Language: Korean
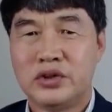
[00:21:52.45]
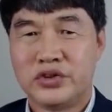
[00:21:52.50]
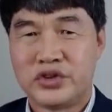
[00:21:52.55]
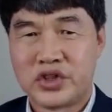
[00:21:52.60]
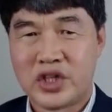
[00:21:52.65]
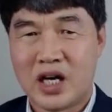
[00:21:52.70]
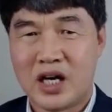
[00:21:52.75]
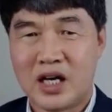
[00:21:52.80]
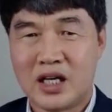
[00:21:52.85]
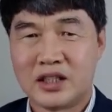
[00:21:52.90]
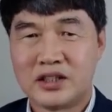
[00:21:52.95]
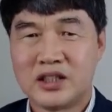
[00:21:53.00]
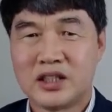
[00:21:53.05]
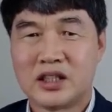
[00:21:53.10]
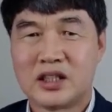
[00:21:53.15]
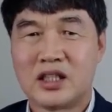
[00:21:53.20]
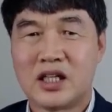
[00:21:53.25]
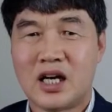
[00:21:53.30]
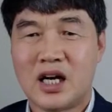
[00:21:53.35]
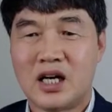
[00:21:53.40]

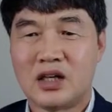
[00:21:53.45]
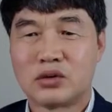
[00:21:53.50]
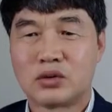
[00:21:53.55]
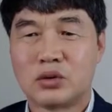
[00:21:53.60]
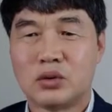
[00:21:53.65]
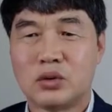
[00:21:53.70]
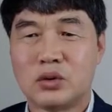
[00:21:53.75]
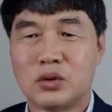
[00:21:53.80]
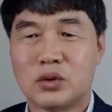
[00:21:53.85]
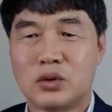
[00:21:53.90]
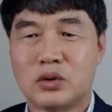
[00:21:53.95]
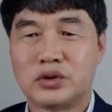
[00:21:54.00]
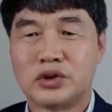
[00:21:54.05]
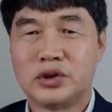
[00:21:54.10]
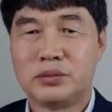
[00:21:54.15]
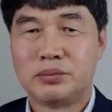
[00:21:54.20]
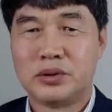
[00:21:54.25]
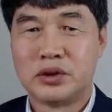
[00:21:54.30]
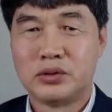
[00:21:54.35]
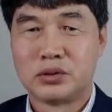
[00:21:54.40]
찬양하고
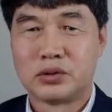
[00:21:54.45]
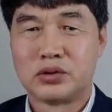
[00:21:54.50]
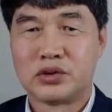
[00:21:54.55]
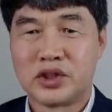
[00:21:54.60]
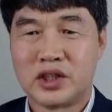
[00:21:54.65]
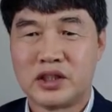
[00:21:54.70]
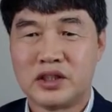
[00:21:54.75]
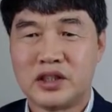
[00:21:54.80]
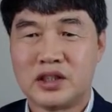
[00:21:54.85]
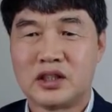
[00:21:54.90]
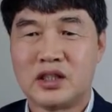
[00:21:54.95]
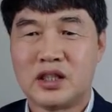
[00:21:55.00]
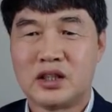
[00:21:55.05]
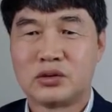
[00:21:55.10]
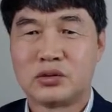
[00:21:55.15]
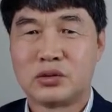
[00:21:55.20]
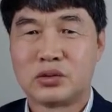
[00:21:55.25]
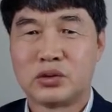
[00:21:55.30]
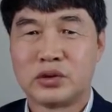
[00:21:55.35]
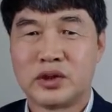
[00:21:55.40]
시편으로
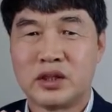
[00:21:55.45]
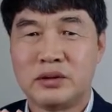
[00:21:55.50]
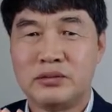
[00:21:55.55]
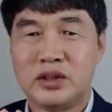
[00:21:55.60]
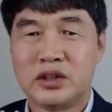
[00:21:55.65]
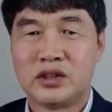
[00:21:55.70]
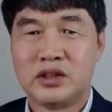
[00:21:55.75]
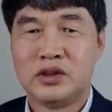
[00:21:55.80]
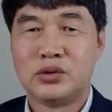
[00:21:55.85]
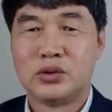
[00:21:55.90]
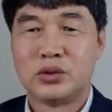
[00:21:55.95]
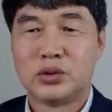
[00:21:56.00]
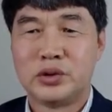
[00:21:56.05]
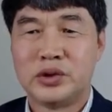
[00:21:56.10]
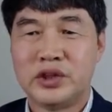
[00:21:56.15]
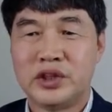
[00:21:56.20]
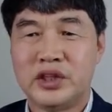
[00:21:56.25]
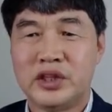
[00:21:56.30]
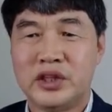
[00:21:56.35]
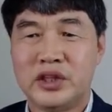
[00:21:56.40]
찬양하고 그다음에
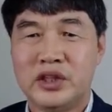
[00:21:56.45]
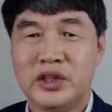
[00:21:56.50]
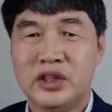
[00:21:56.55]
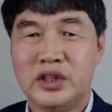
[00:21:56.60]
기도에